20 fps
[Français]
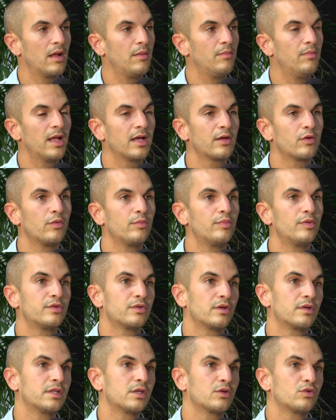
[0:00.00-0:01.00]
la blague qu'on peut
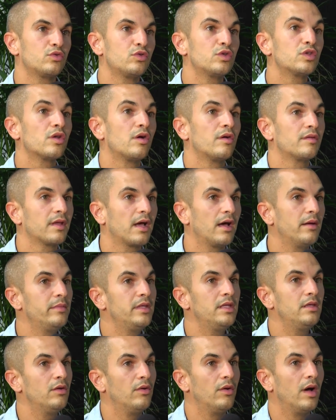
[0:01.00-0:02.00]
sortir juste entre
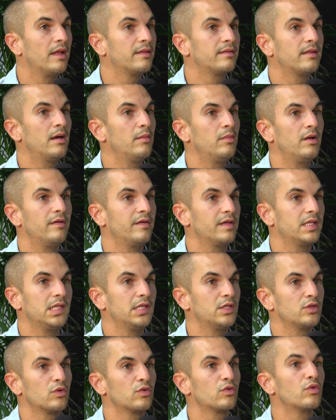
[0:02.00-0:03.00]
amis euh, à table avec
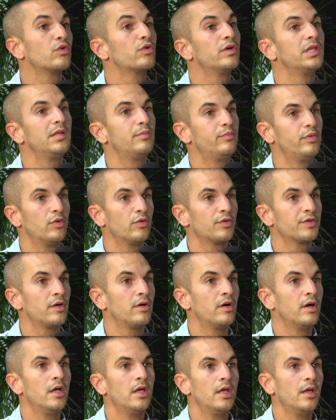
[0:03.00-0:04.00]
des gens qu'on connaît depuis
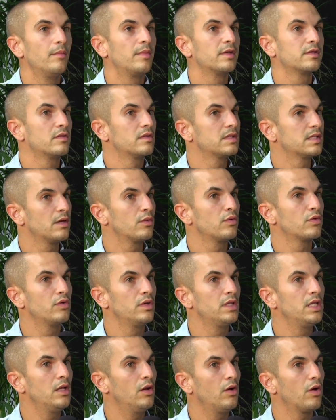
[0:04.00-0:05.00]
longtemps. Voilà. Parce que mhm. ça, on
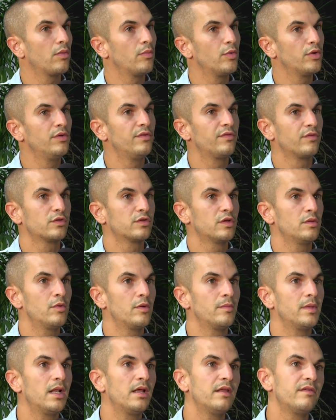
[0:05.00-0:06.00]
connaît leur mode de
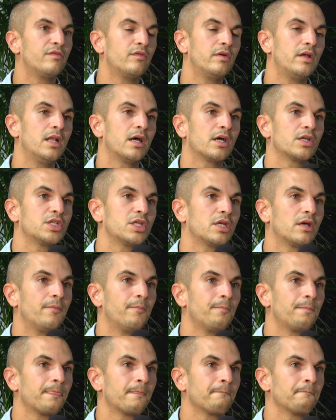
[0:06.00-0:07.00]
fonctionnement, mais là, il mhm. faut élargir.
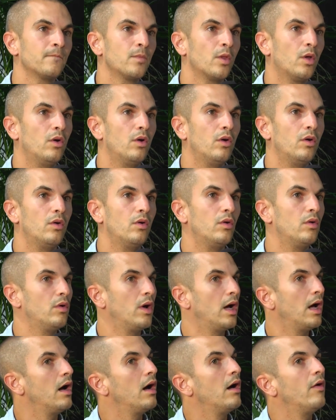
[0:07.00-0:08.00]
Oui, pour le euh, public,
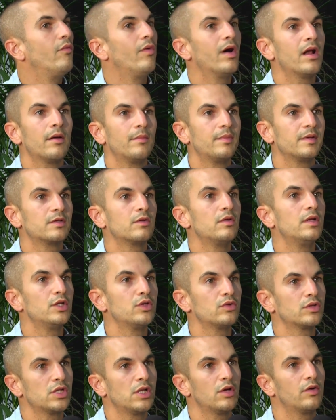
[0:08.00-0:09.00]
c'est différent. Voilà, parce que les
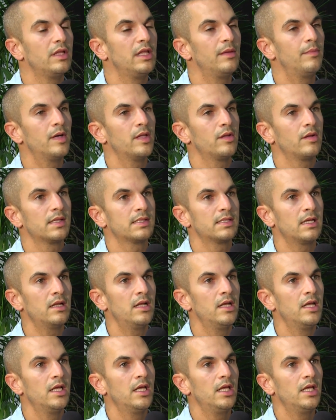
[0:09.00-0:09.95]
gens, je les connais pas dans la salle.